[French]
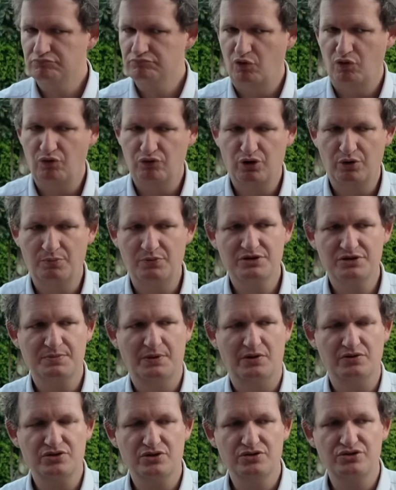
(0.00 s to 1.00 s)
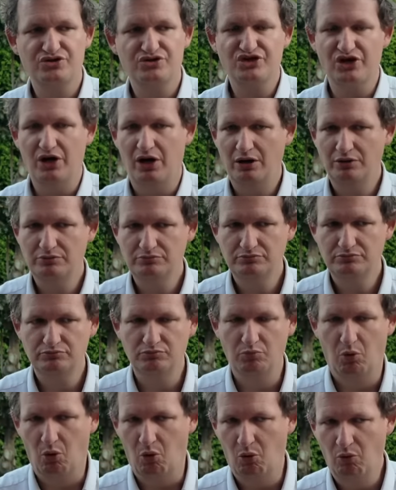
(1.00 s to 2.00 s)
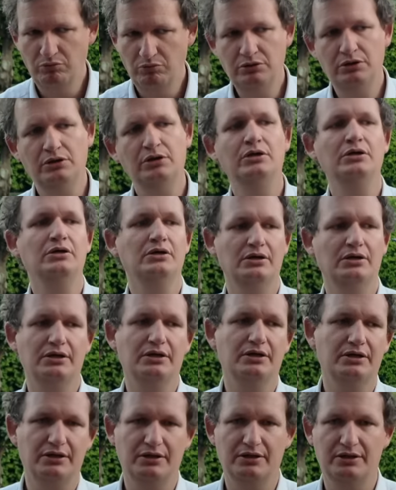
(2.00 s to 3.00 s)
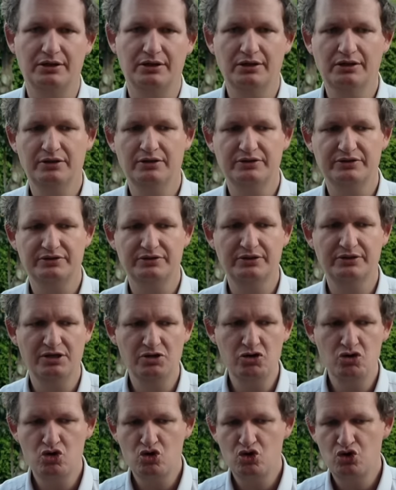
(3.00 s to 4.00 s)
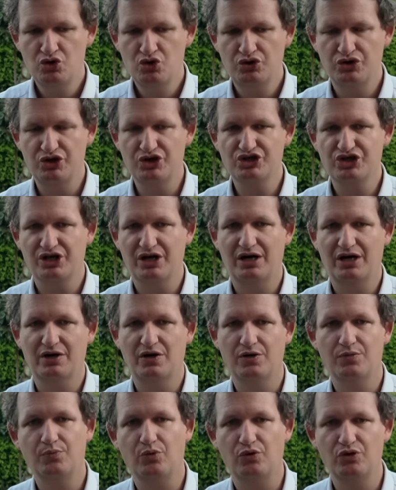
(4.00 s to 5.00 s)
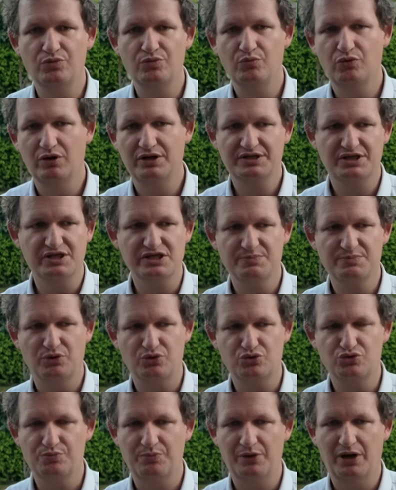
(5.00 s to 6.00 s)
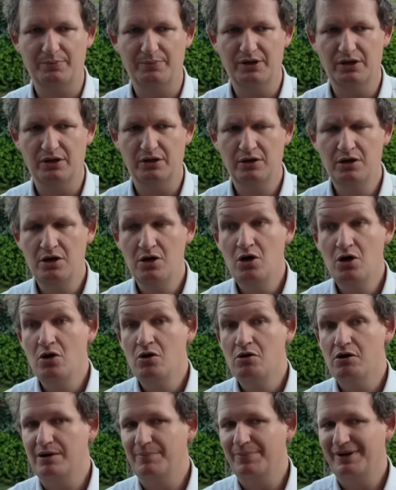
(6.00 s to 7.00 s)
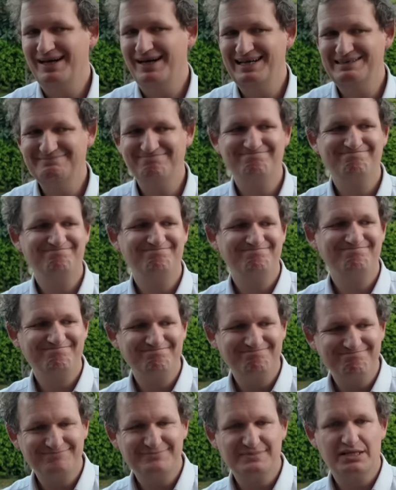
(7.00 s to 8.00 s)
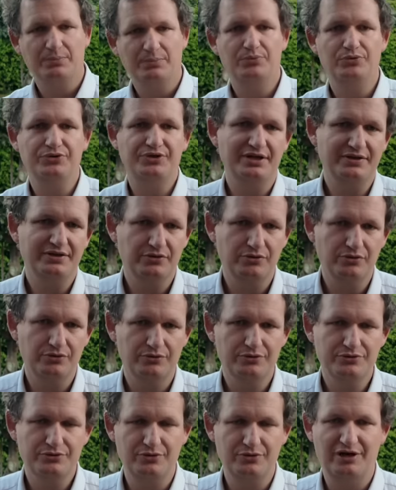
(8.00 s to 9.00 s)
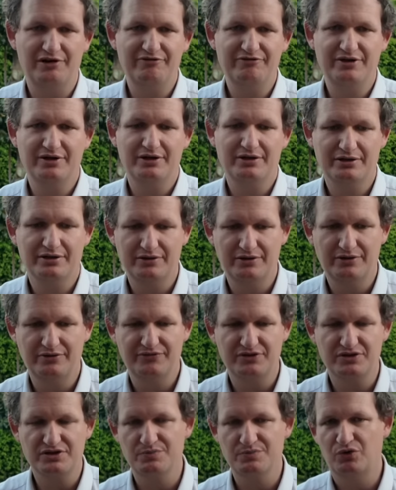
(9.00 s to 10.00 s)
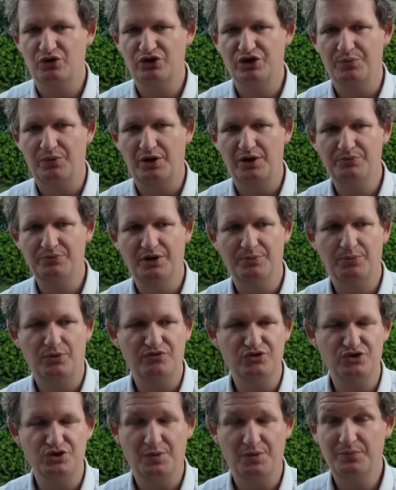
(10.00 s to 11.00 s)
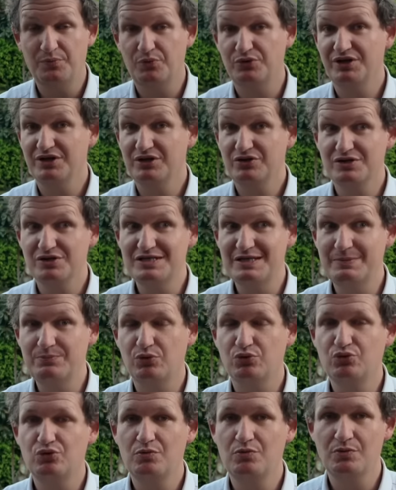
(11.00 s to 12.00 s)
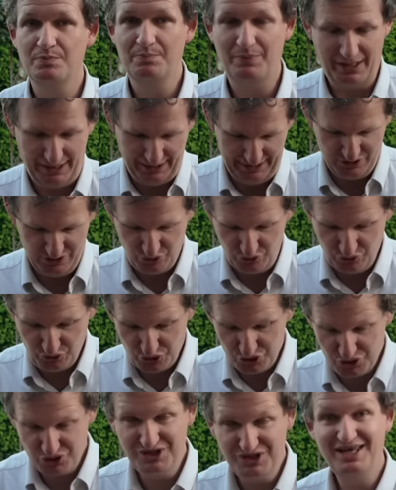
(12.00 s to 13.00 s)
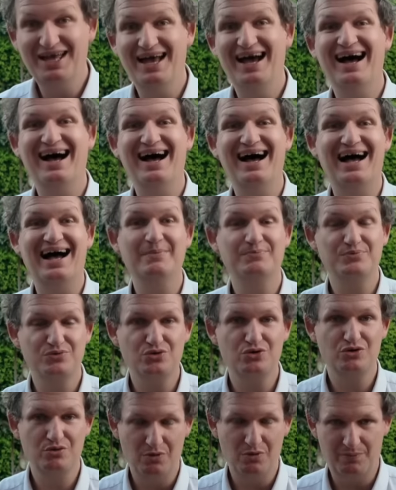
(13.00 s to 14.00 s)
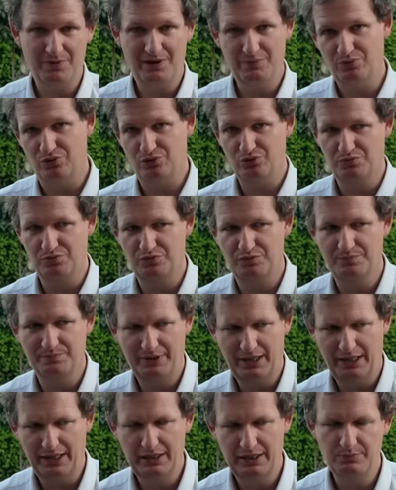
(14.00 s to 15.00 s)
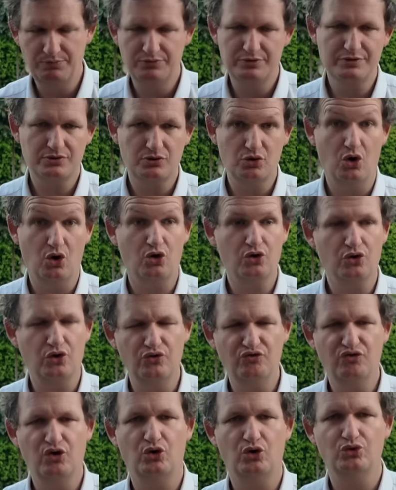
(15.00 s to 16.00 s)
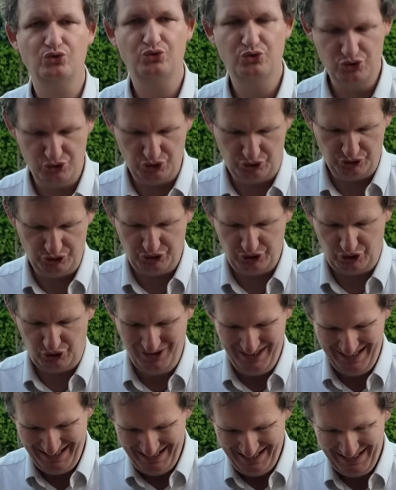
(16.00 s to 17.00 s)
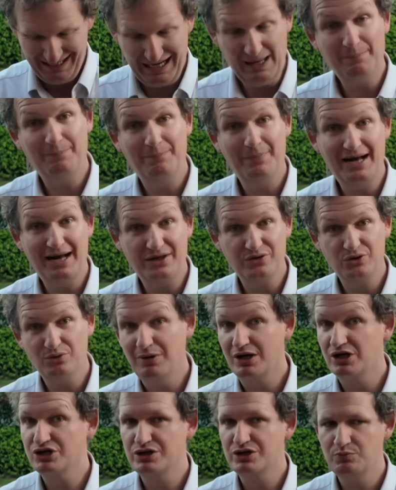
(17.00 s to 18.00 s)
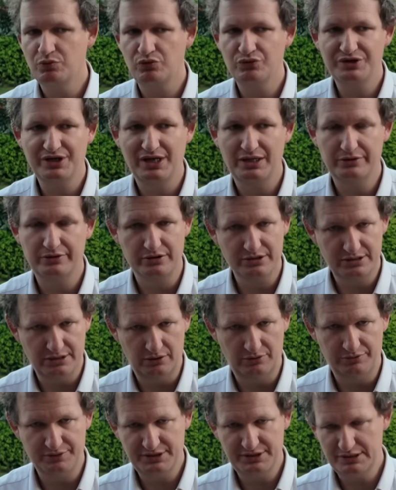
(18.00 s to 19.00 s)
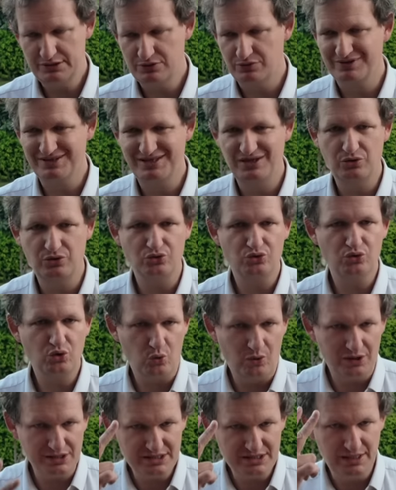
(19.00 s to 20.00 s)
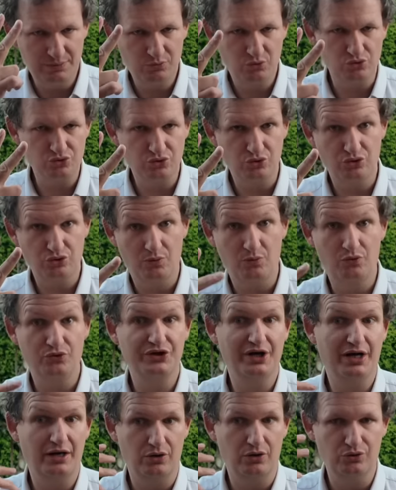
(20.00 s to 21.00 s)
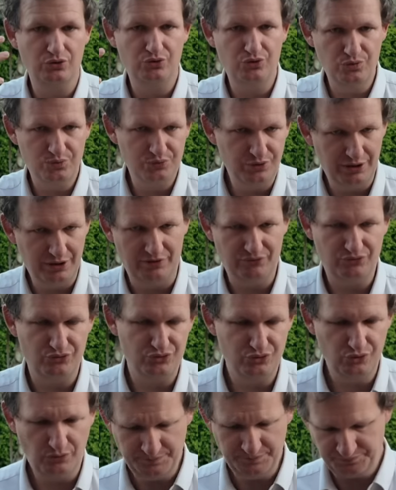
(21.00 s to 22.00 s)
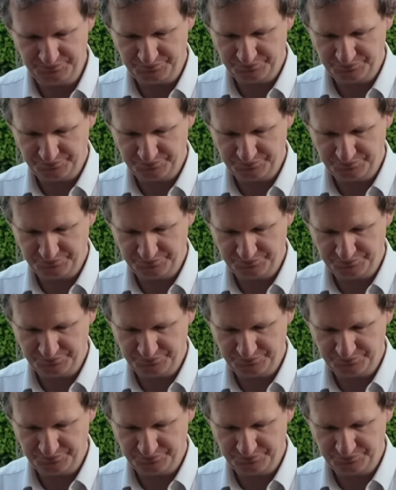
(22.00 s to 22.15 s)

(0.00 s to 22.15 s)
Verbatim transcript: on commence par ça, tiens, bon, euh, déjà pour une boîte qui se porte super bien, après, peut-être que cela vient effectivement des problèmes d'approvisionnement, peut-être que c'est pour tout le monde pareil. Sauf que ce n'est absolument pas pour tout le monde pareil, puisque, encore une fois, en deux ans de temps, la part de marché mondial de Stellantis, donc qui est le troisième constructeur mondial depuis la fusion,